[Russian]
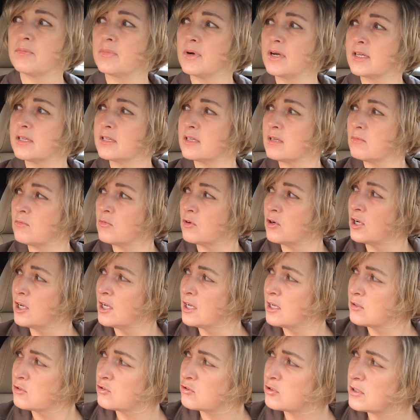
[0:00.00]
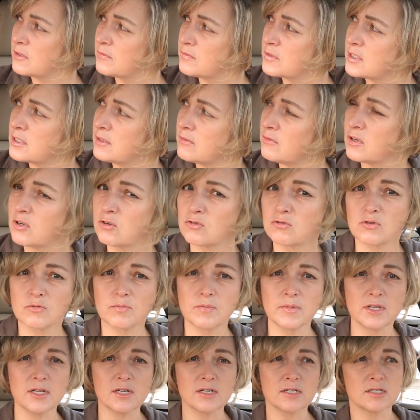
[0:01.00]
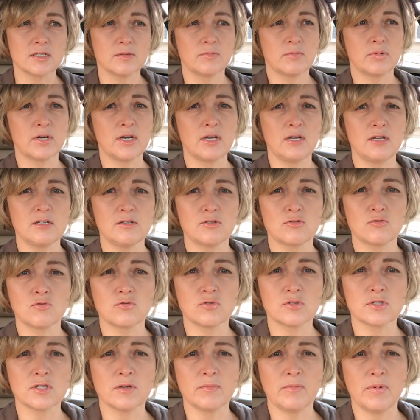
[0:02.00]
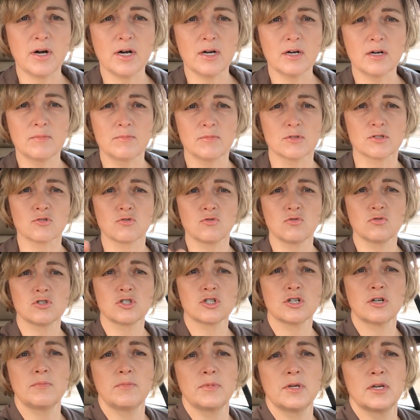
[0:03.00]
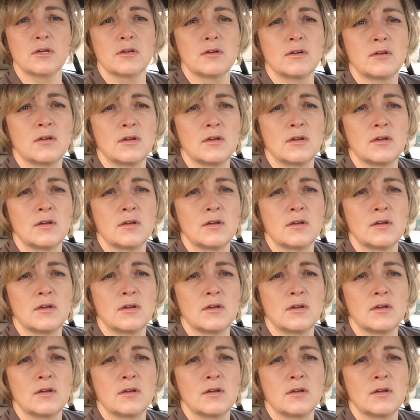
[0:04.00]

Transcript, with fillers: Поэтому что-то все вокруг меня собрались, тут с собаками, с кошками.